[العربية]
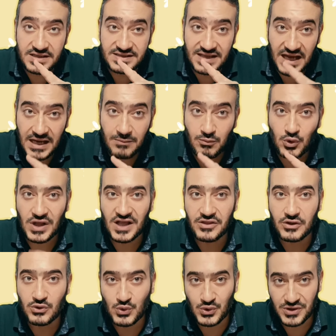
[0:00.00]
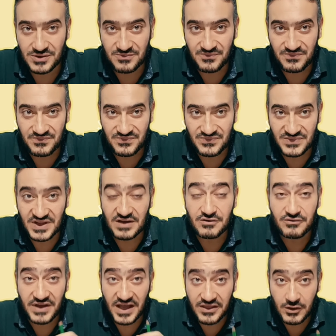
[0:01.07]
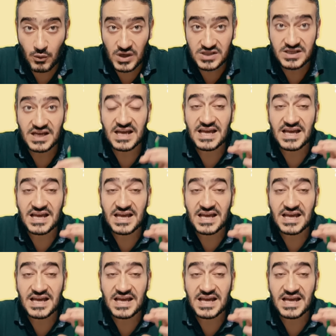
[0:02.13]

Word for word: تحمل هذا النور في هذا الوقت